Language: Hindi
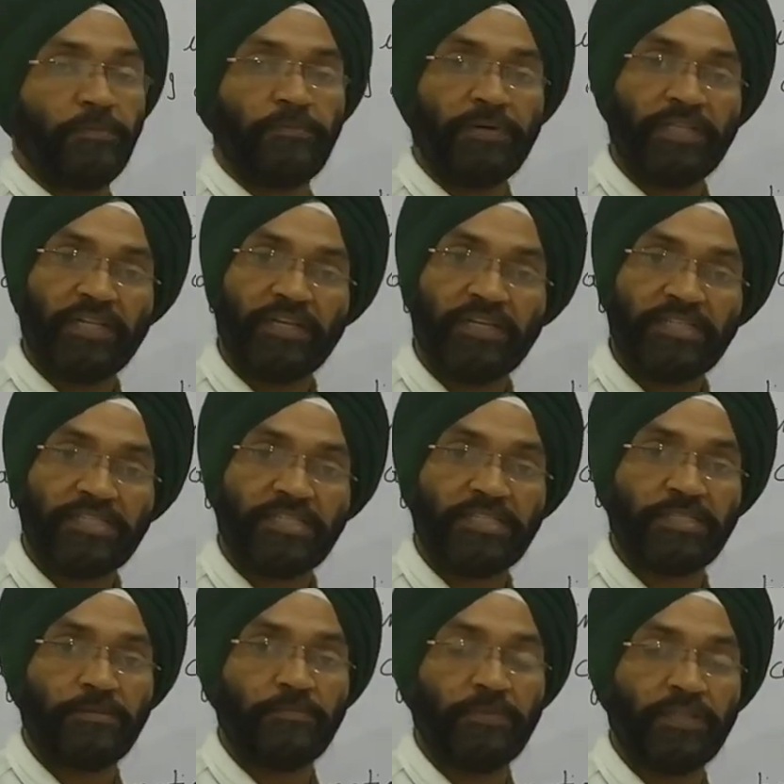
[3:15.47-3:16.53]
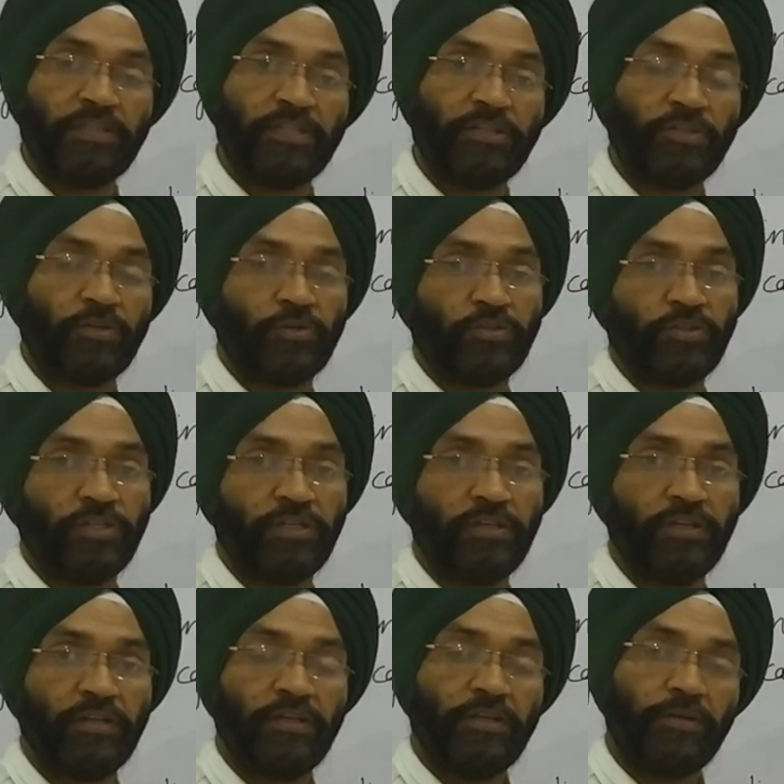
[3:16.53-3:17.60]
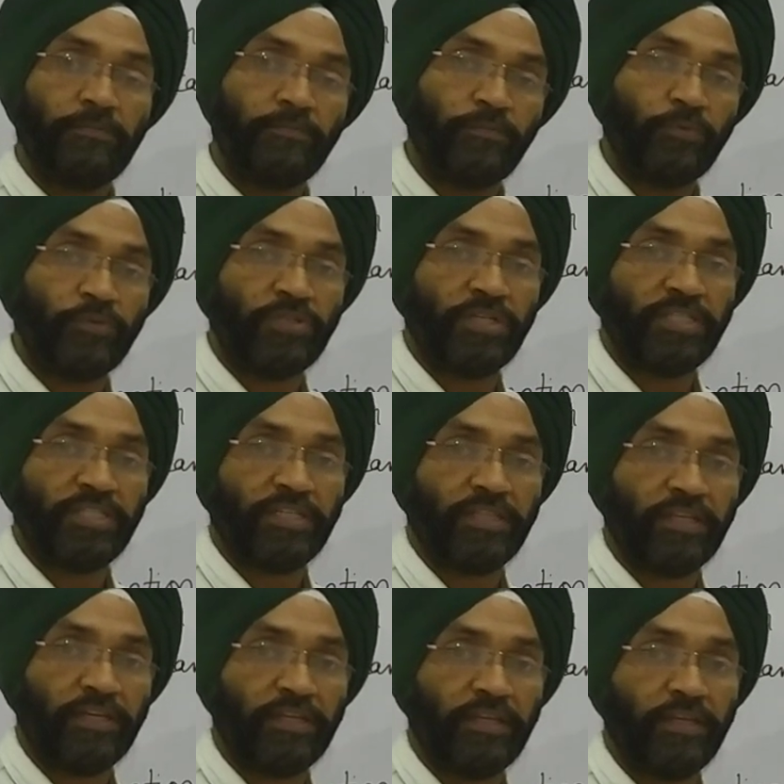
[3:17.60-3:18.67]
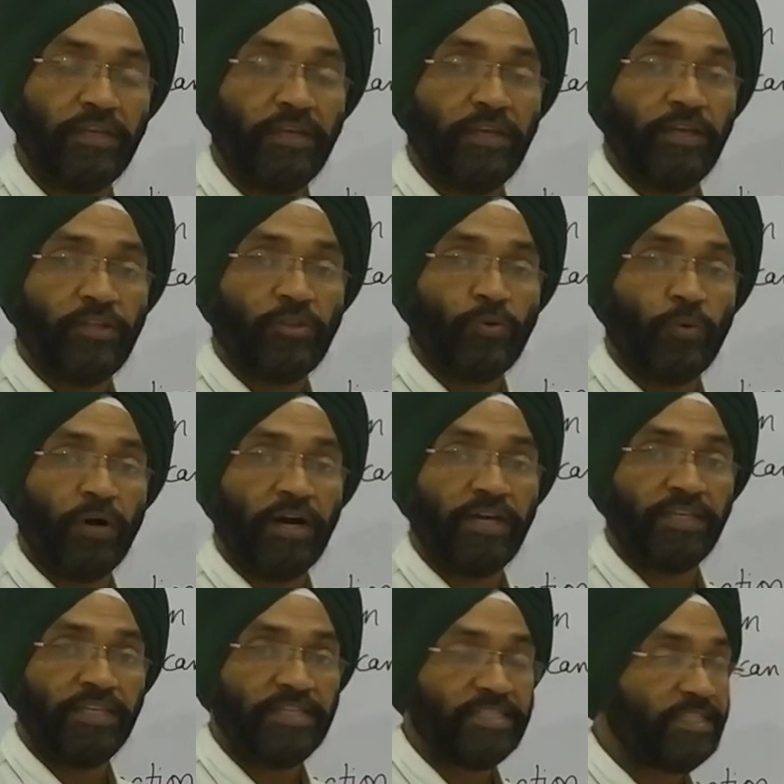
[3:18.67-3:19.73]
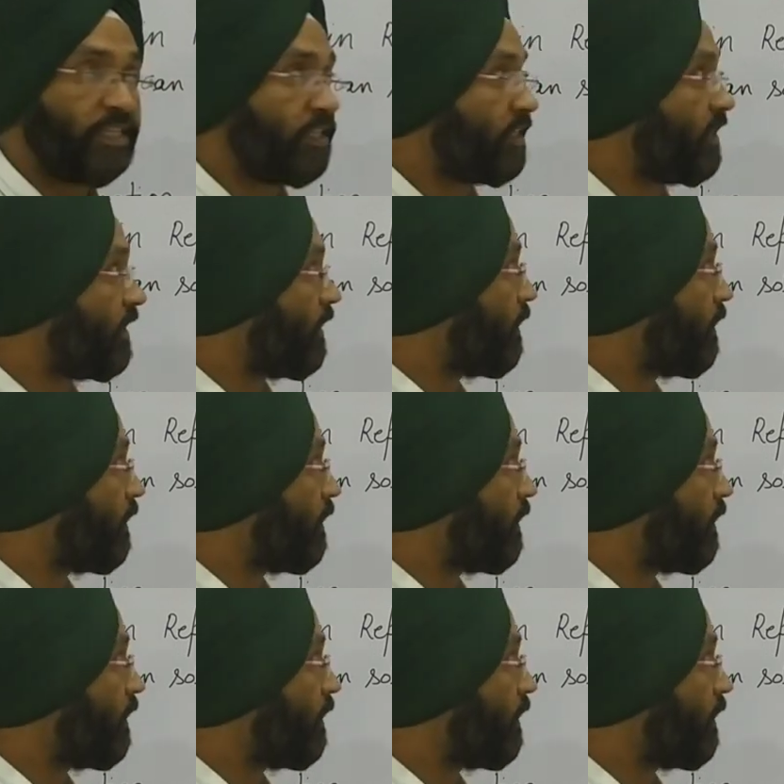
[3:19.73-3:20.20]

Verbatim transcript: में बदलने से संबंधित क्वेश्चन पूछा जाता है तो आइए सीखते